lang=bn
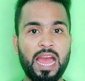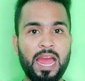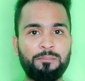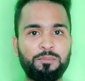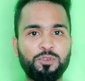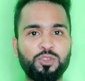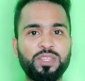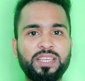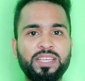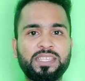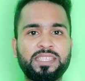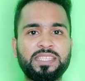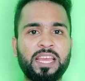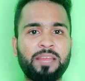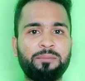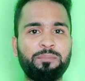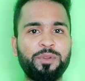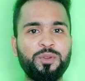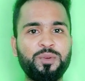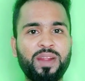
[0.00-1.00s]
আপনি যদি
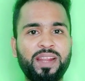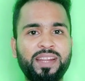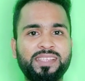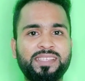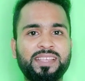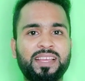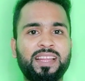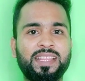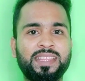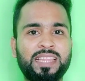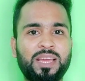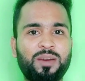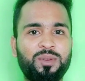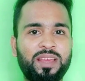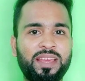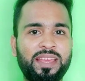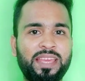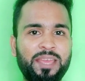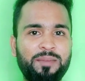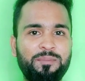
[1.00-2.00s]
স্ন্যাক ভিডিও আইডি চালান
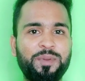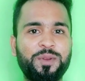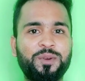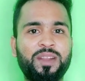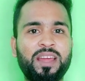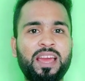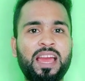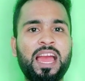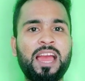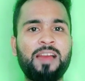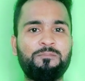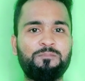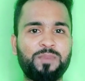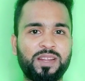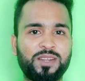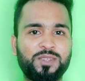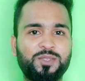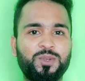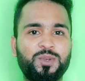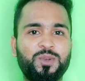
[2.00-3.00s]
তাহলে এই ভিডিওটা
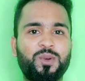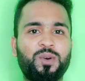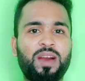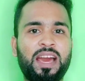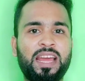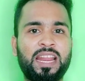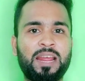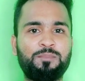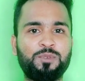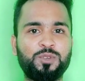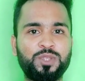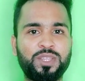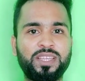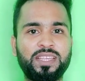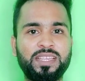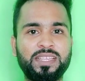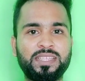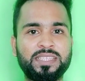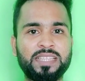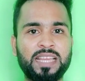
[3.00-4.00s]
আপনার জন্য আর আপনি যদি
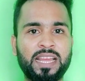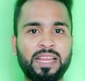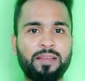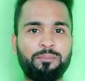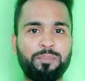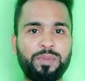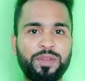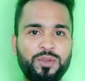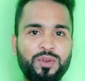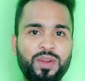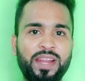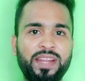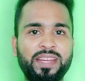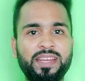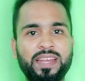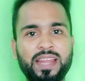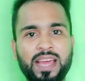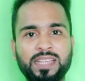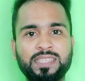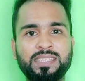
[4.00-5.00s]
স্ন্যাক ভিডিও
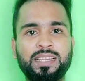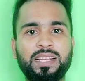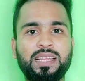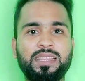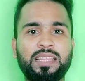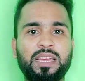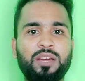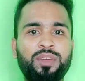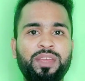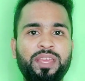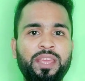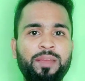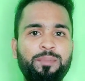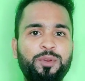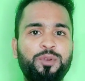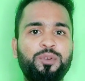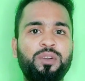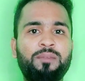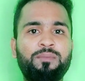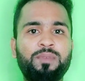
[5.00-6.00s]
আইডি না চালান তাহলে এই
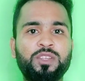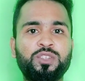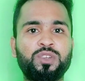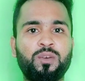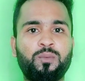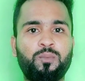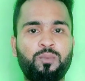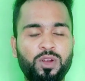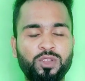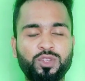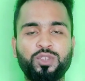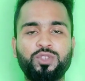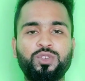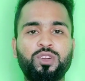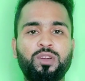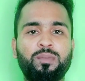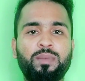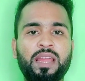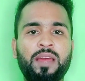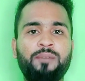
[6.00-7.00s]
ভিডিওটা আপনার জন্য প্রযোজ্য
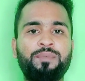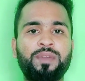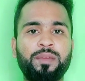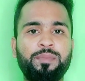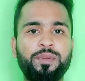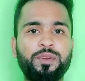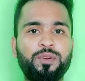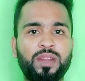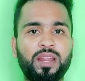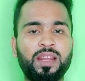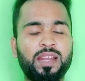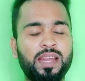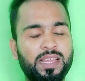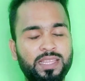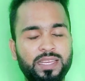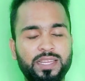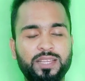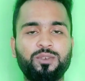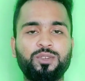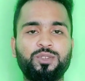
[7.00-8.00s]
জন্য মানে আপনি এই ভিডিওটা না
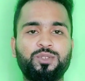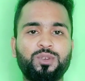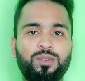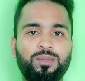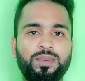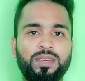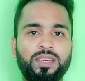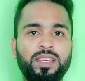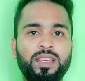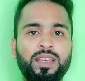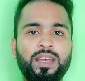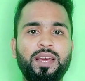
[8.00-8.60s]
দেখলেও চলবে